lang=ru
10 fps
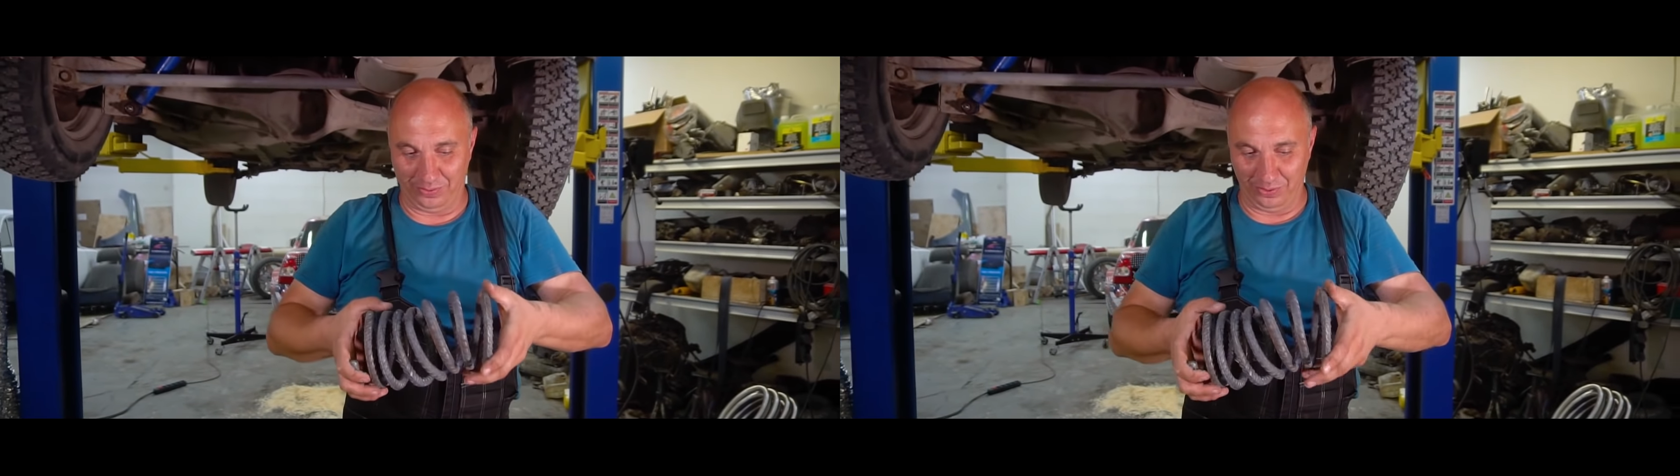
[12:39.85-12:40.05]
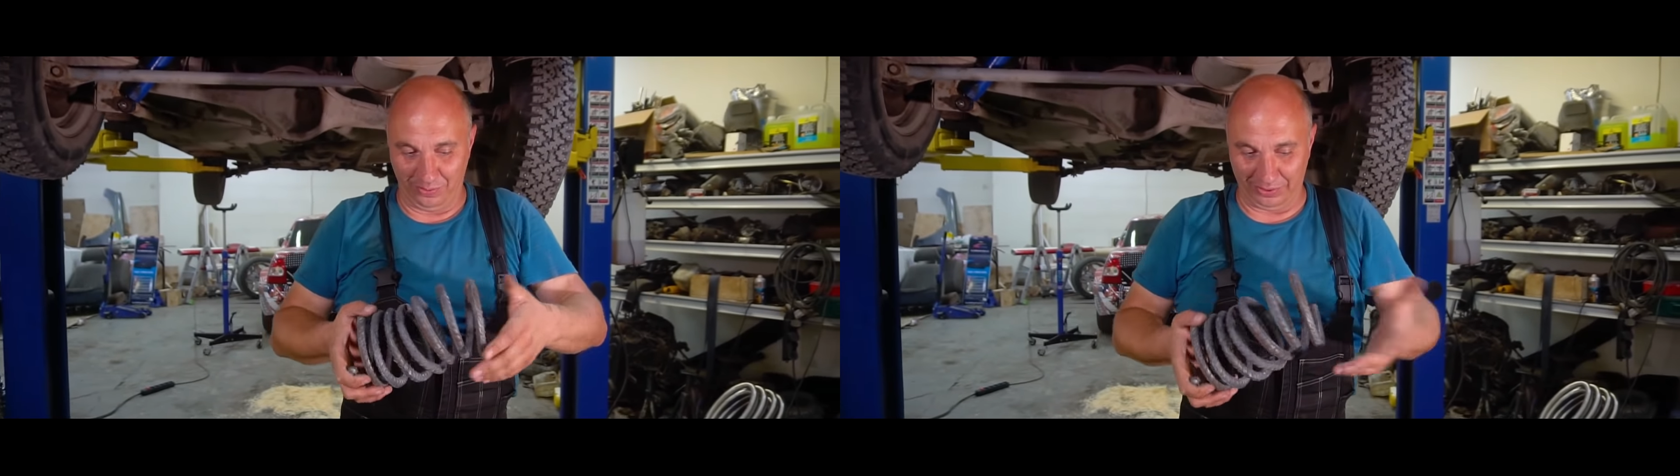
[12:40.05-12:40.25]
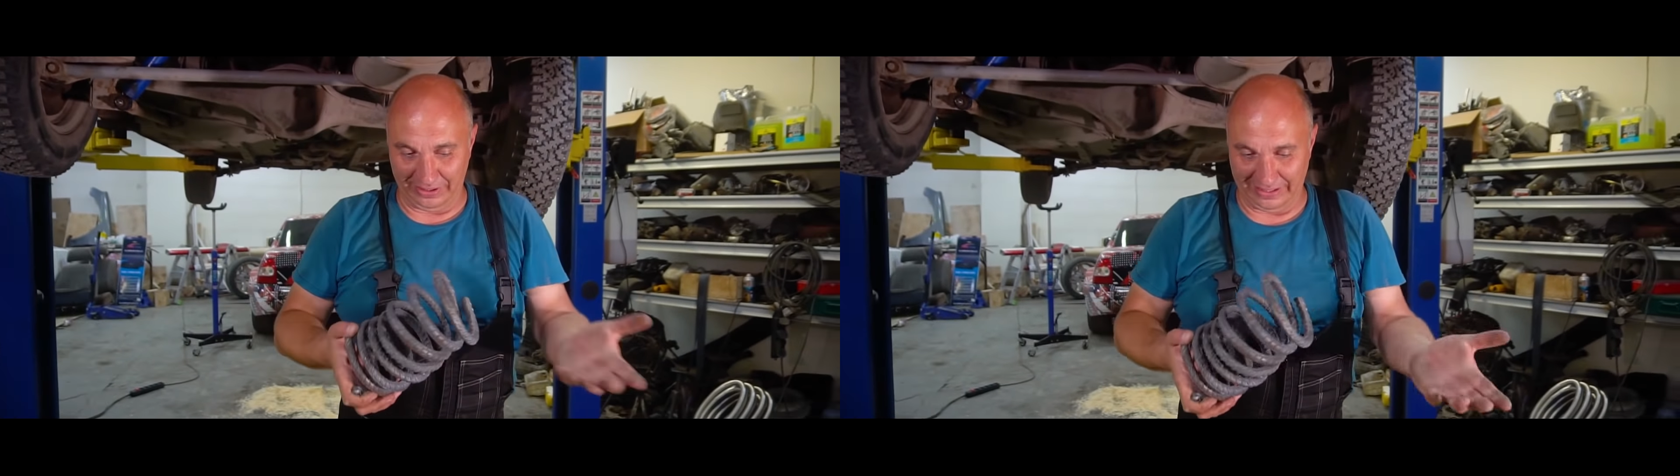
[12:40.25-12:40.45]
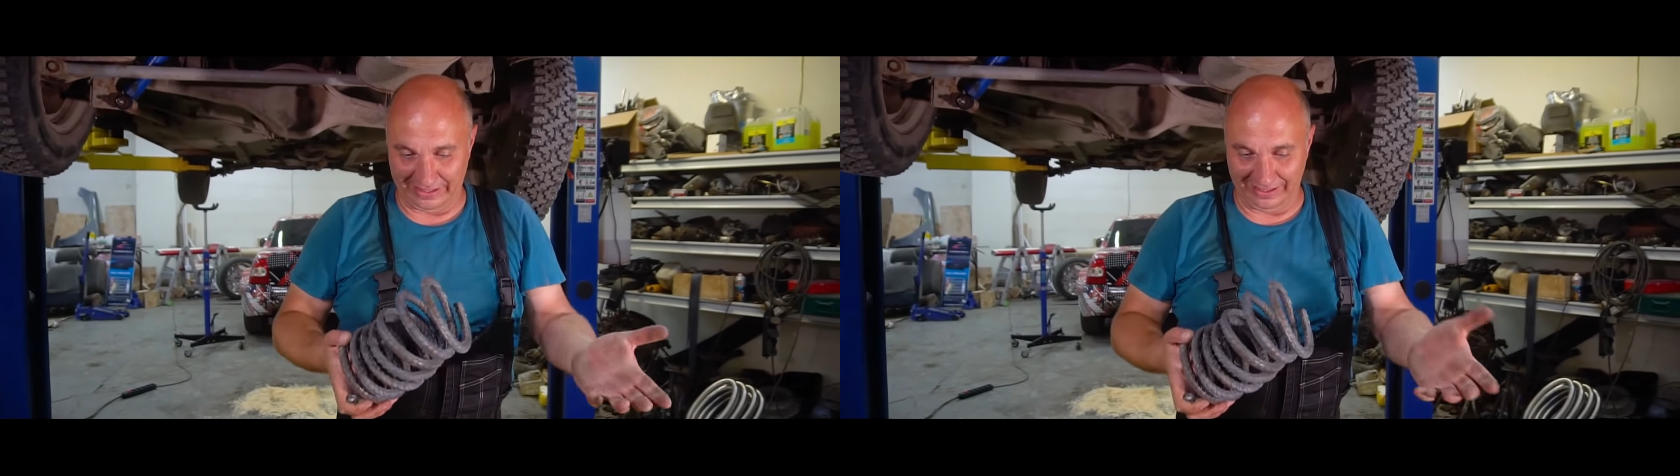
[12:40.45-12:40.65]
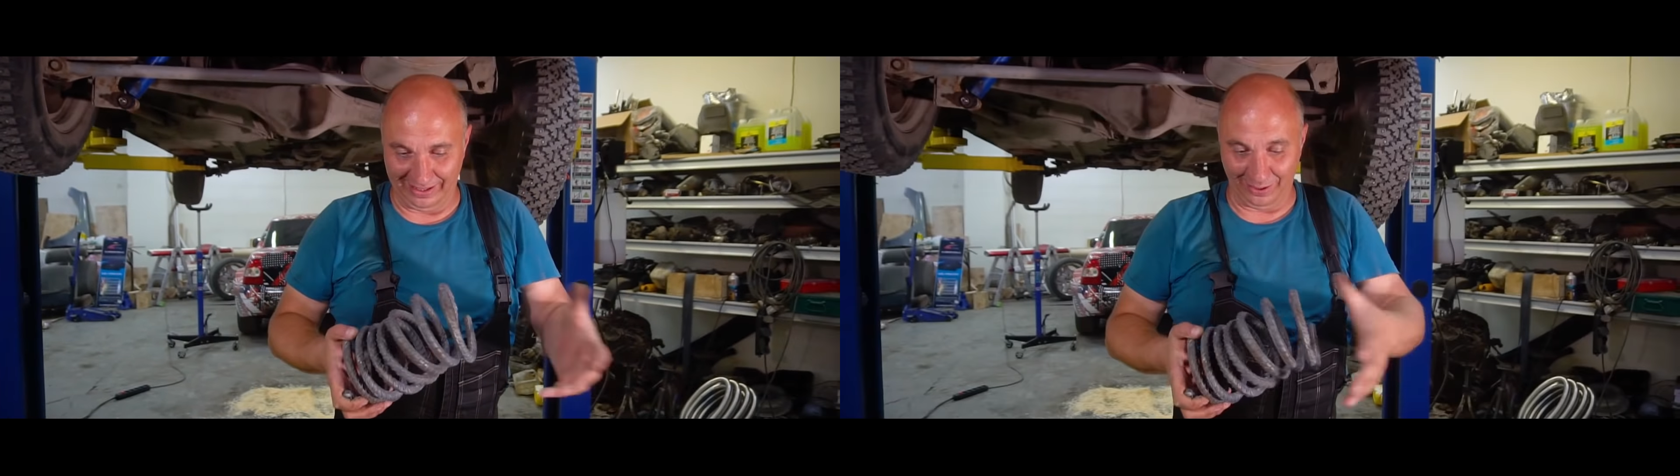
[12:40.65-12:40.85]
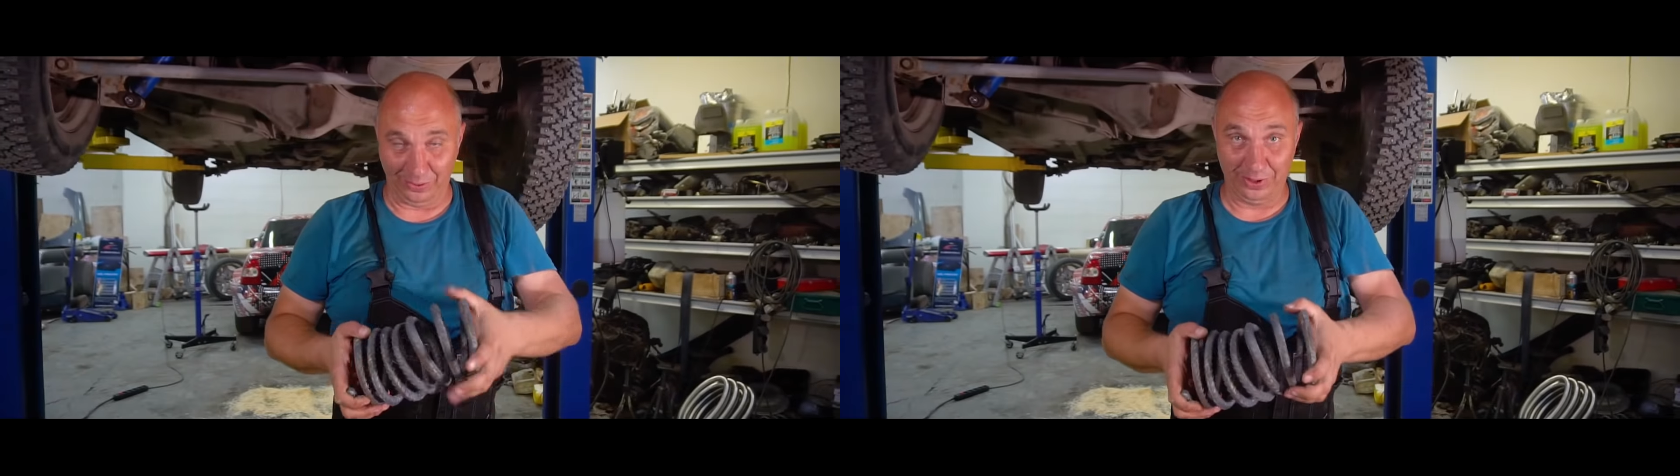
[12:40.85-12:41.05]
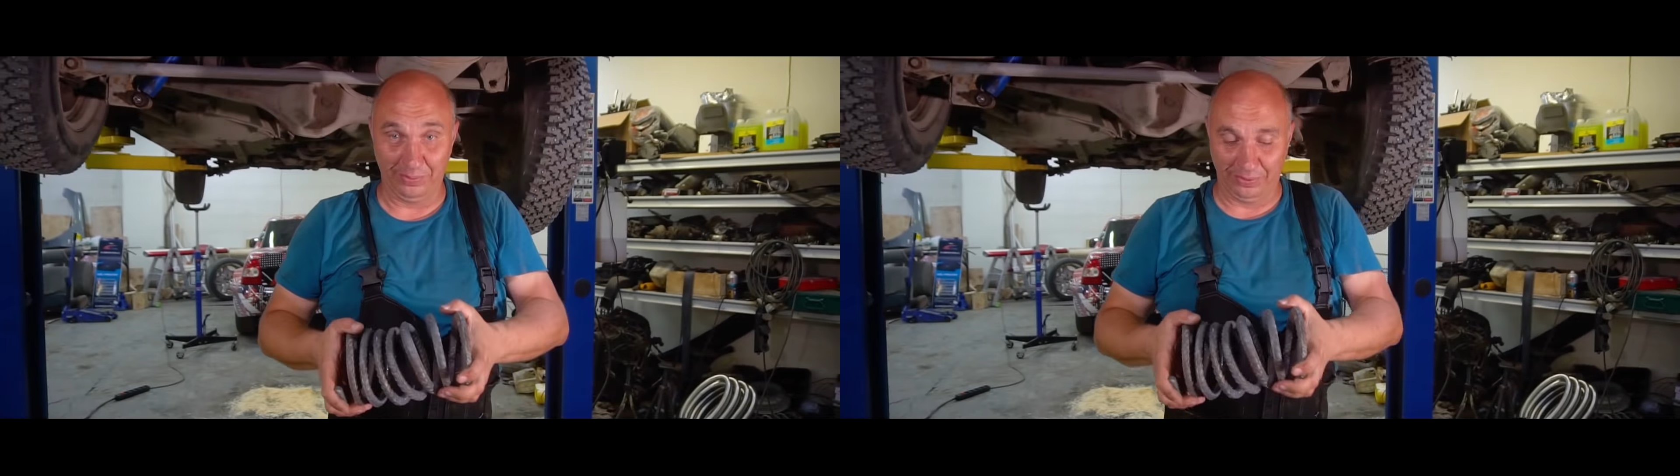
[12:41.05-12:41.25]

все, амортизации никакой не